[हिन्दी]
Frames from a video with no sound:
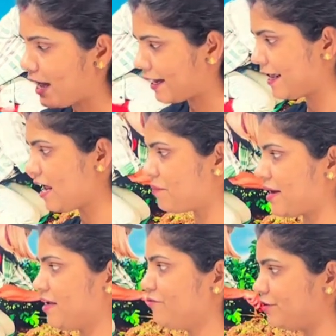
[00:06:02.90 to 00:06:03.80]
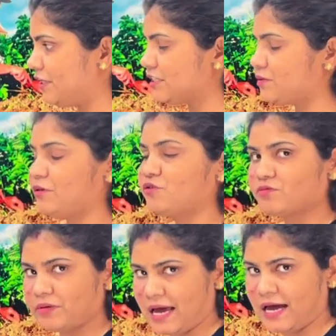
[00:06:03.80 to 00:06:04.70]
अगर हमारे वीड्स भी
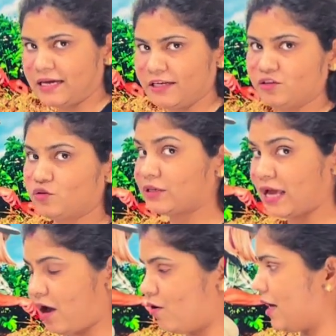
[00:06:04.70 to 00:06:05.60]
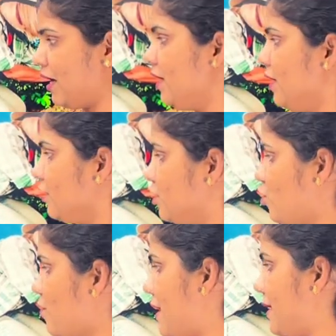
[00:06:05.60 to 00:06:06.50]
उसमें आ गए तो क्या होगा कि
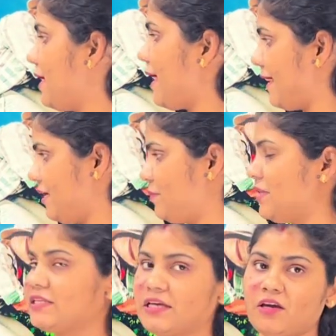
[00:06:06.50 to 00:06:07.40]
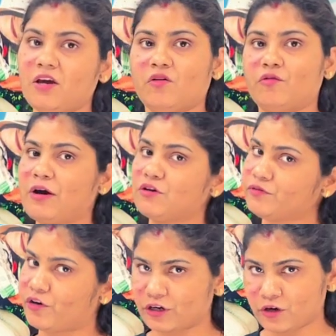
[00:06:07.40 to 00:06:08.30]
जो हमारे एनिमल्स हैं वह
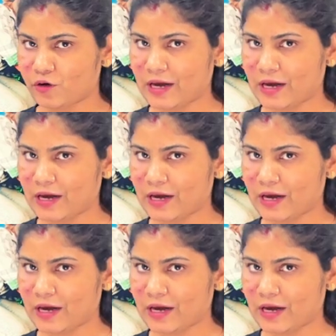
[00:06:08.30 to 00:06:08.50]
उस फॉर्डर को